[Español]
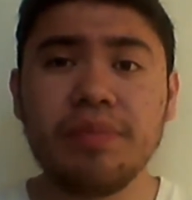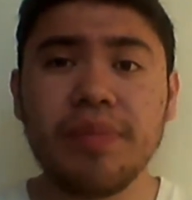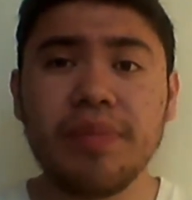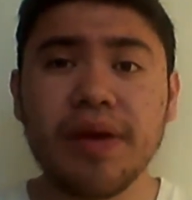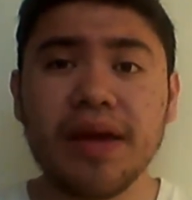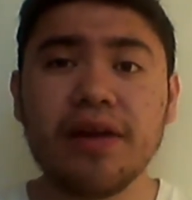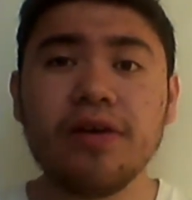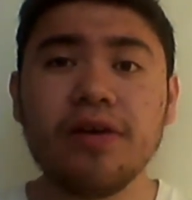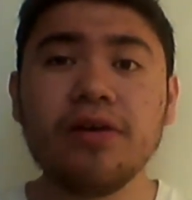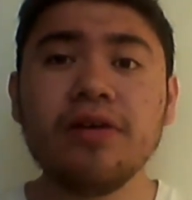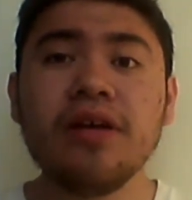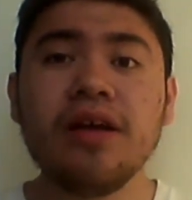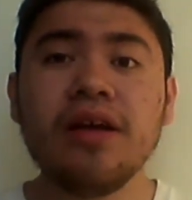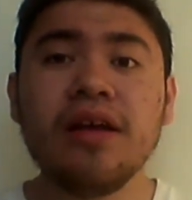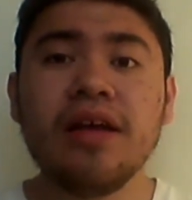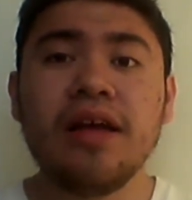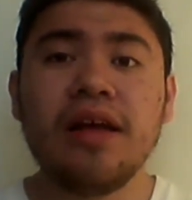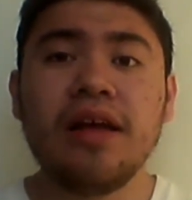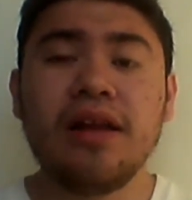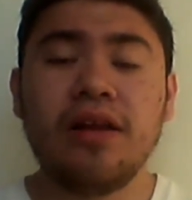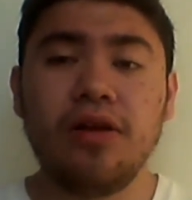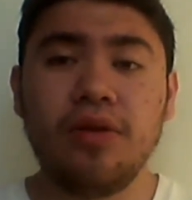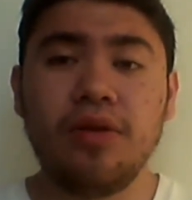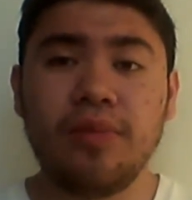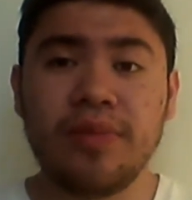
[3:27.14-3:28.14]
Pero
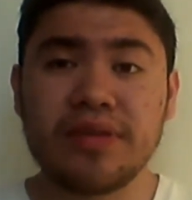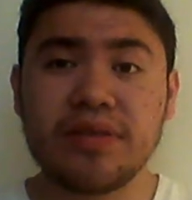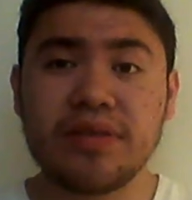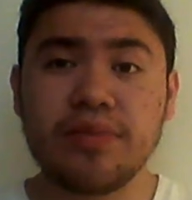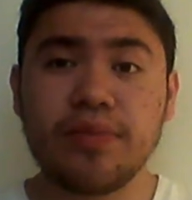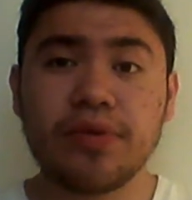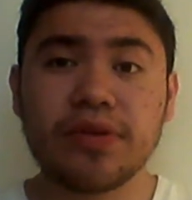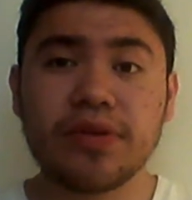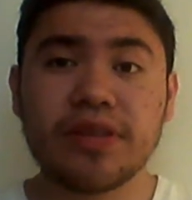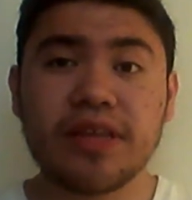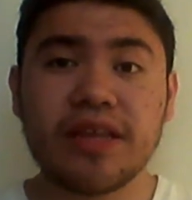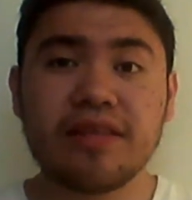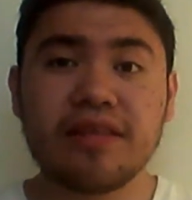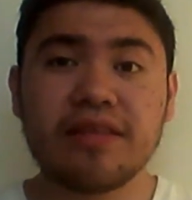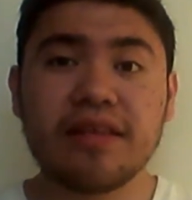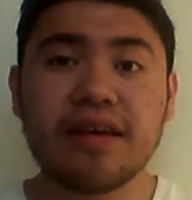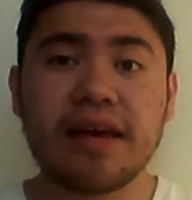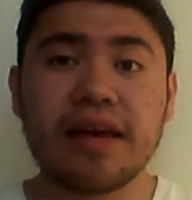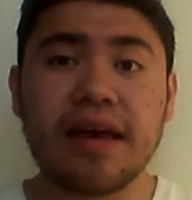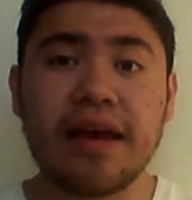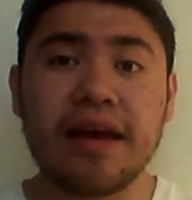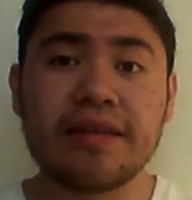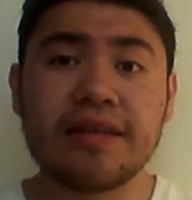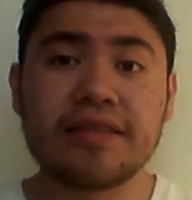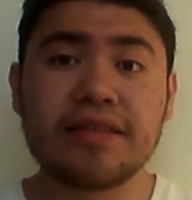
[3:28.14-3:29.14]
lo más
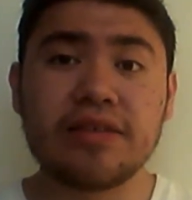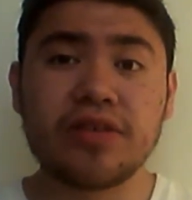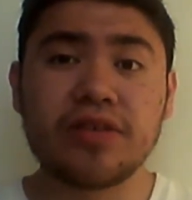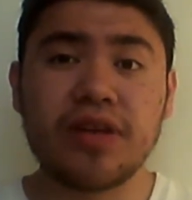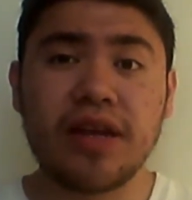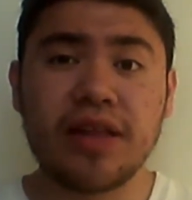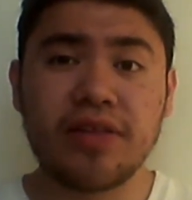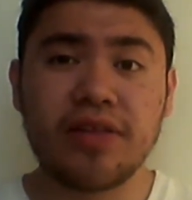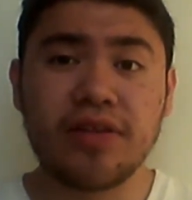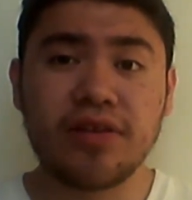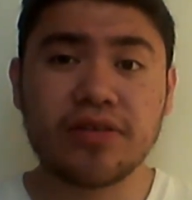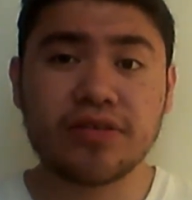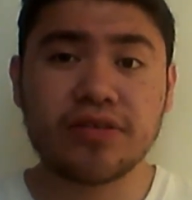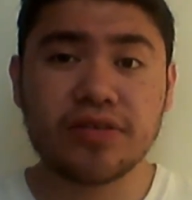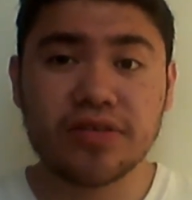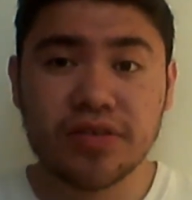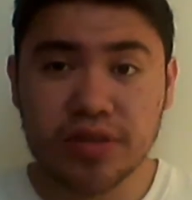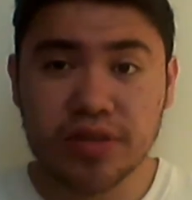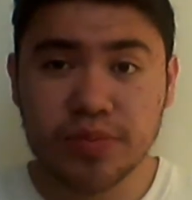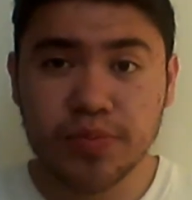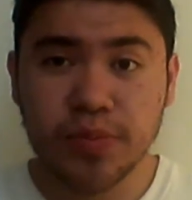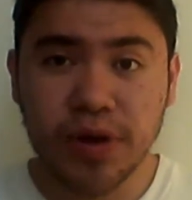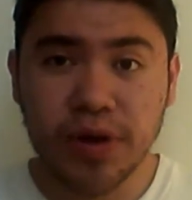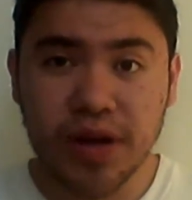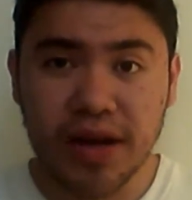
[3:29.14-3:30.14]
importante que han estado saliendo en estos
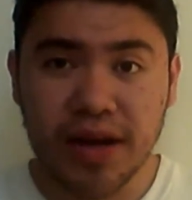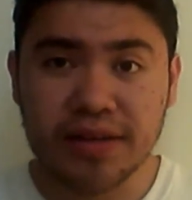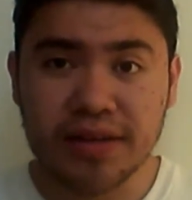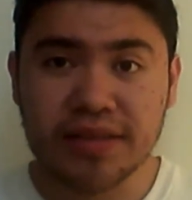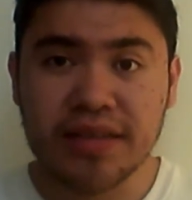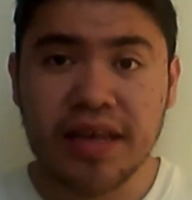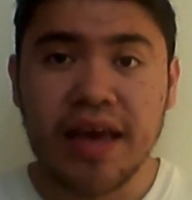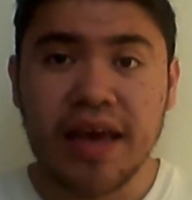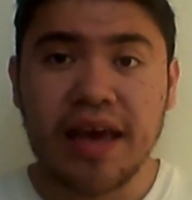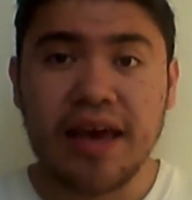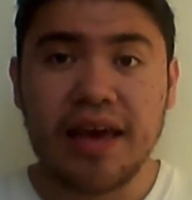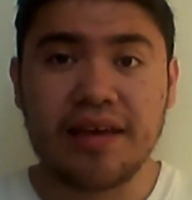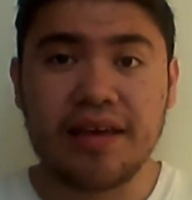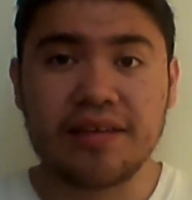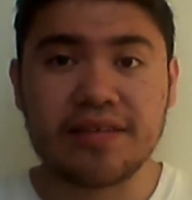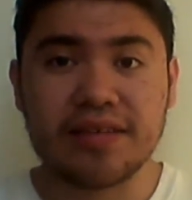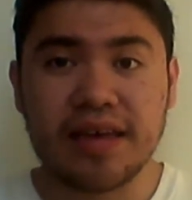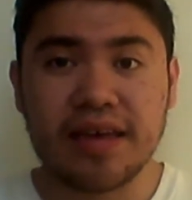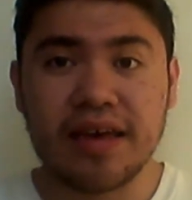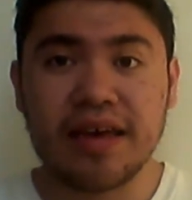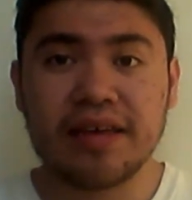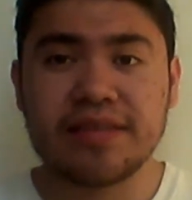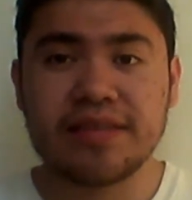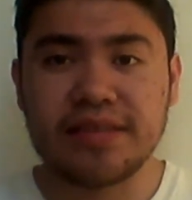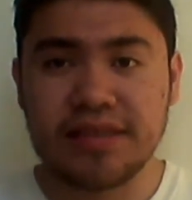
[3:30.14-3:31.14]
spoilers es
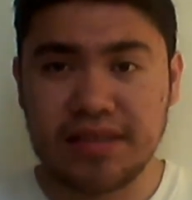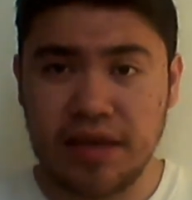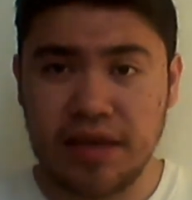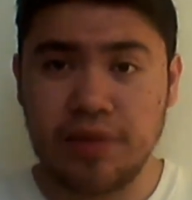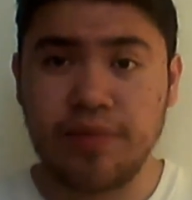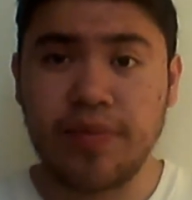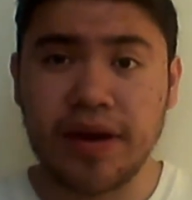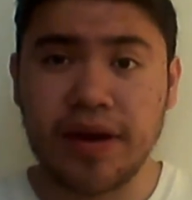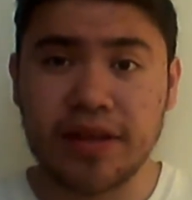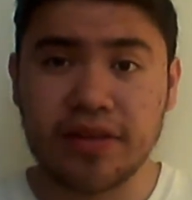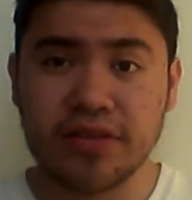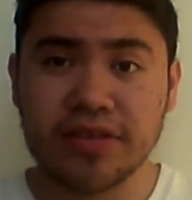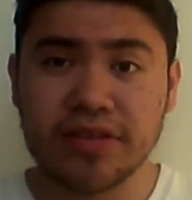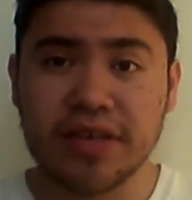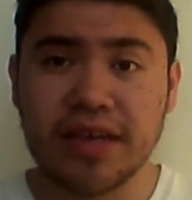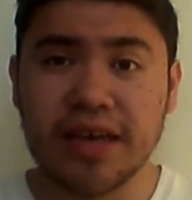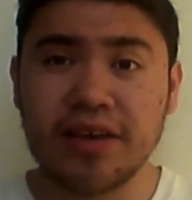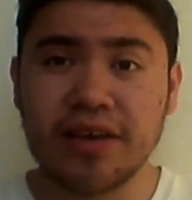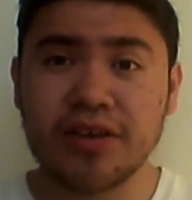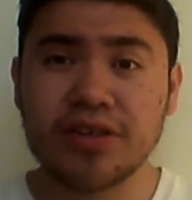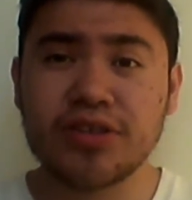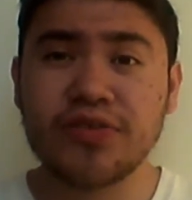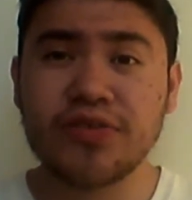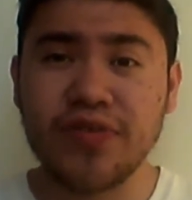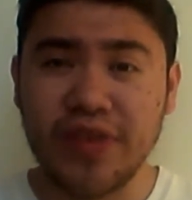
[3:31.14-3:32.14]
que sí, para todos
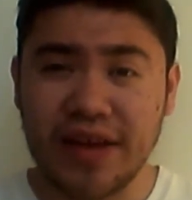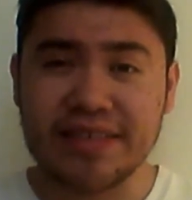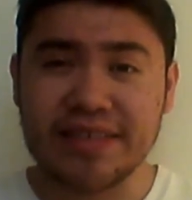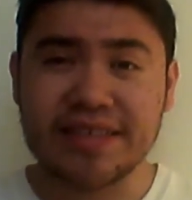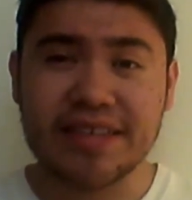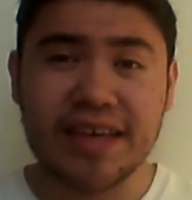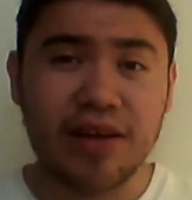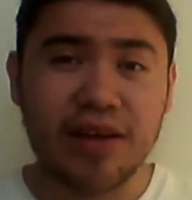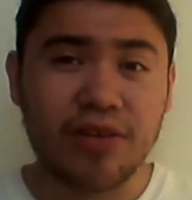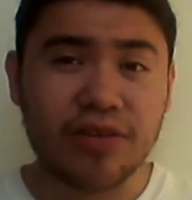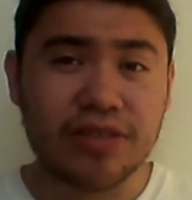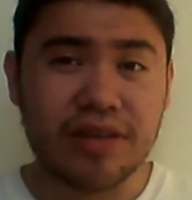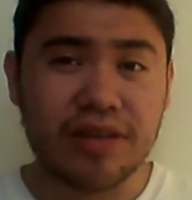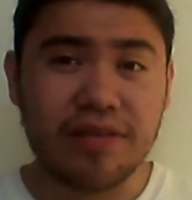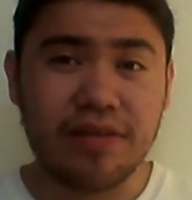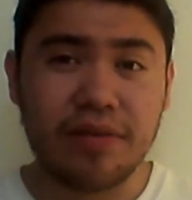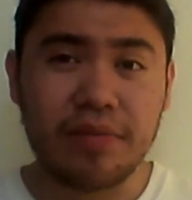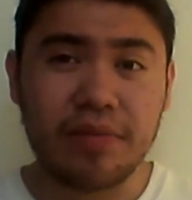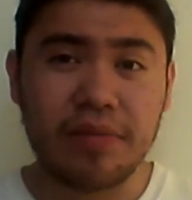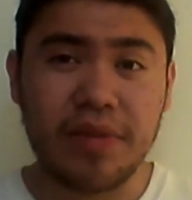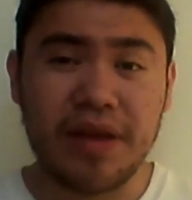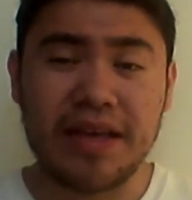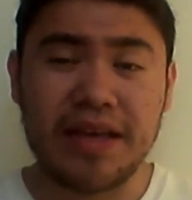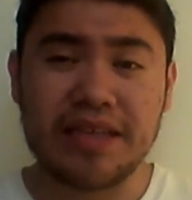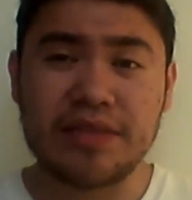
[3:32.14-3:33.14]
aquellos fans que lo
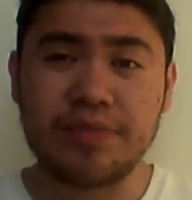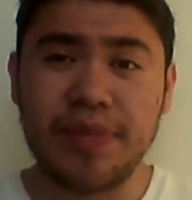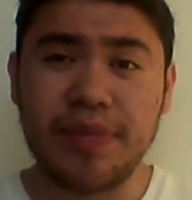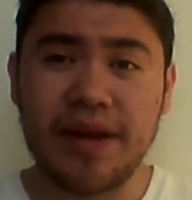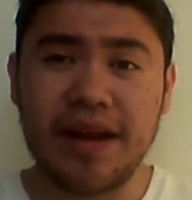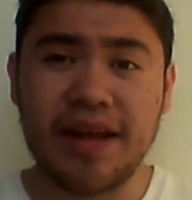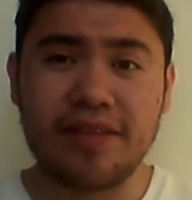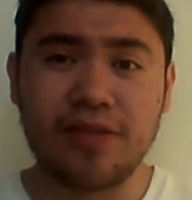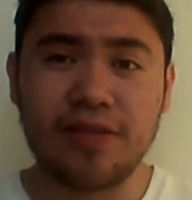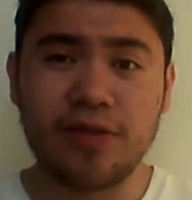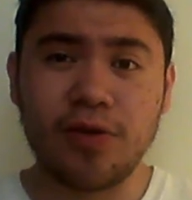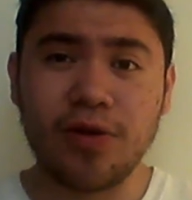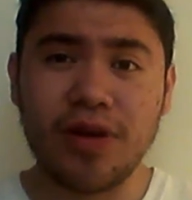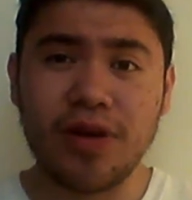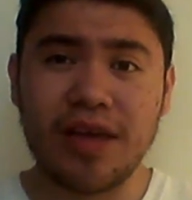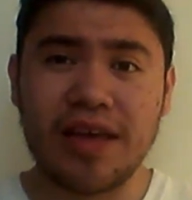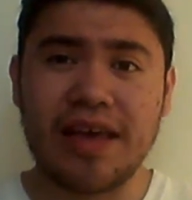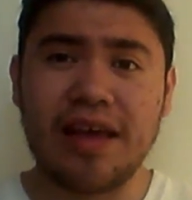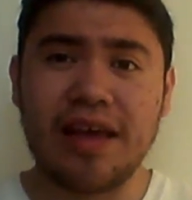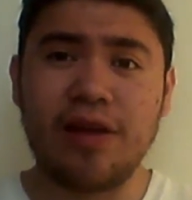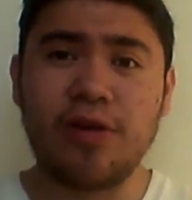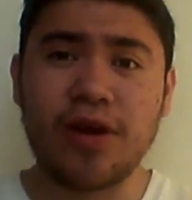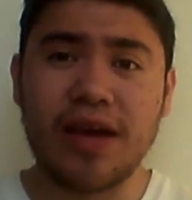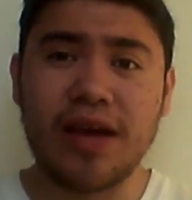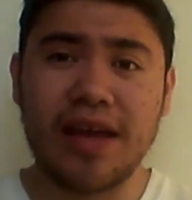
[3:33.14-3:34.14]
estaban esperando y
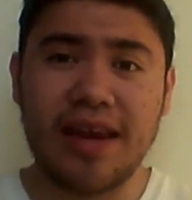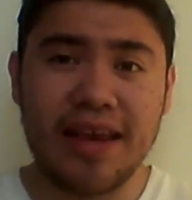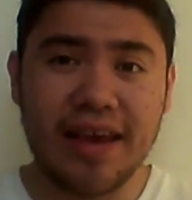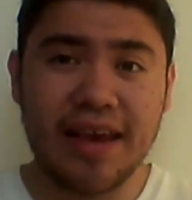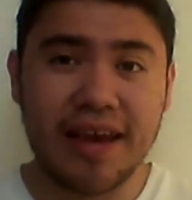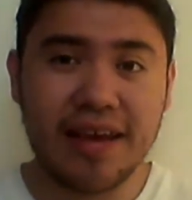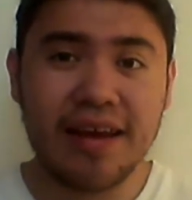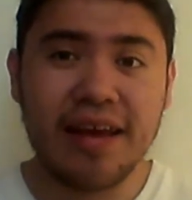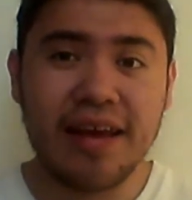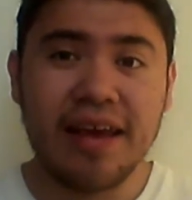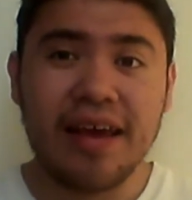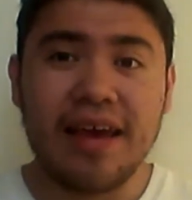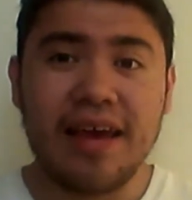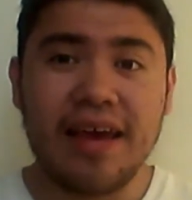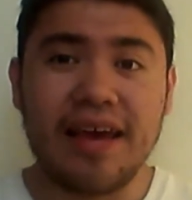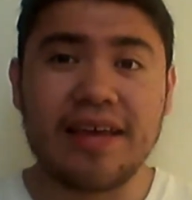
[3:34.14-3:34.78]
que lo querían,